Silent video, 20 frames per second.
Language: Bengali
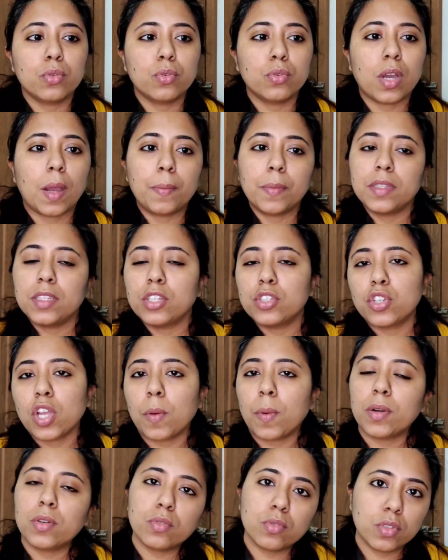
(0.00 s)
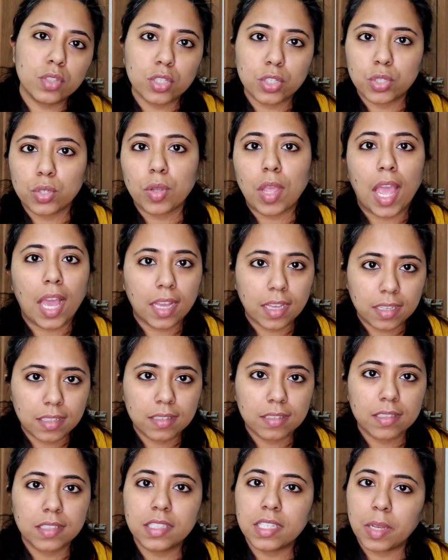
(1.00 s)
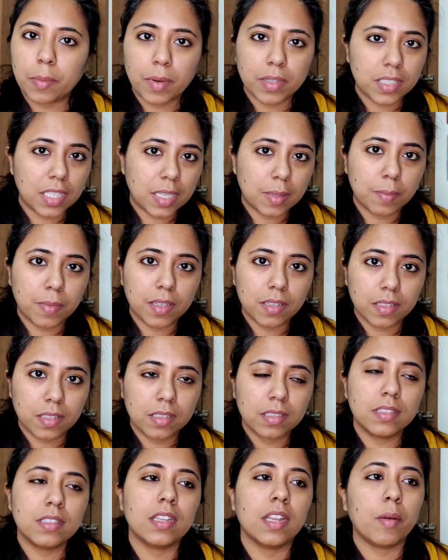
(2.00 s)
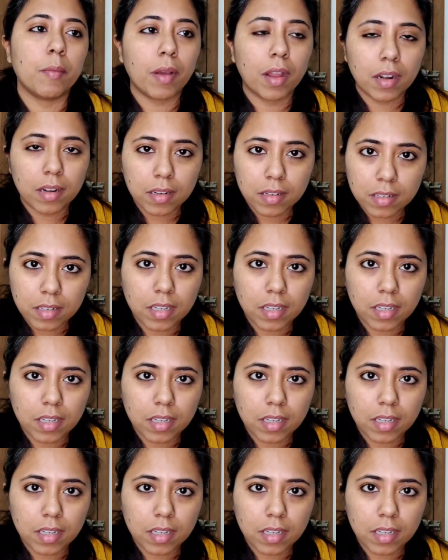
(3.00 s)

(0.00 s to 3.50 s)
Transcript: তো আপনাদের সবার উদ্দেশ্য এক সিনেমা দেখবেন সিনেমার